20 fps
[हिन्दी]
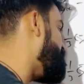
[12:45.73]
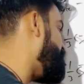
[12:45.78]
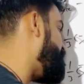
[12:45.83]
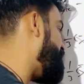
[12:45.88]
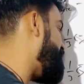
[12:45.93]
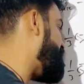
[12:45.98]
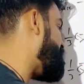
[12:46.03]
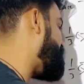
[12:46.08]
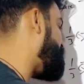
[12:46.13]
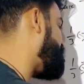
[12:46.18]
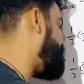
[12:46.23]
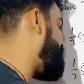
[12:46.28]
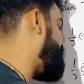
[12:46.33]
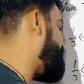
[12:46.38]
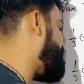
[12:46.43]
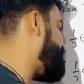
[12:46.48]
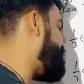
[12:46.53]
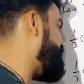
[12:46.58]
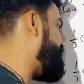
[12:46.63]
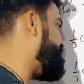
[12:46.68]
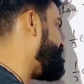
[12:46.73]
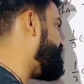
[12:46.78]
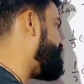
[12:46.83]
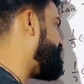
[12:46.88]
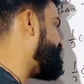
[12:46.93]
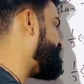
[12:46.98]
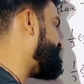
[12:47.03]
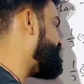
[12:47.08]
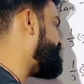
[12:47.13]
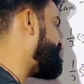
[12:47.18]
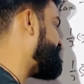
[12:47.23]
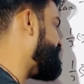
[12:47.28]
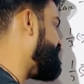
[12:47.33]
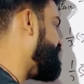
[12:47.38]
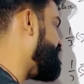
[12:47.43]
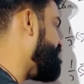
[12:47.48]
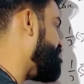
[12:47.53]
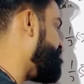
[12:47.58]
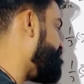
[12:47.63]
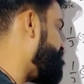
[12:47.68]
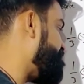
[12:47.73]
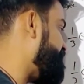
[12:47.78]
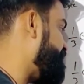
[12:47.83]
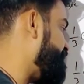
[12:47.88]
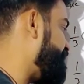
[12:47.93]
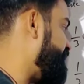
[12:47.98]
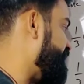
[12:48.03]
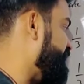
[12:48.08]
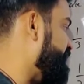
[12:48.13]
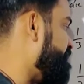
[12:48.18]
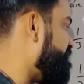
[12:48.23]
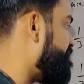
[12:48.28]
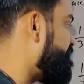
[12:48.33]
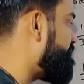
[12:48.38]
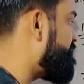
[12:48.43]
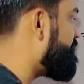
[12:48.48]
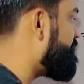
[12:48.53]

फाइव पॉइंट फाइव फाइव में से सिक्स गए फिफ्टीन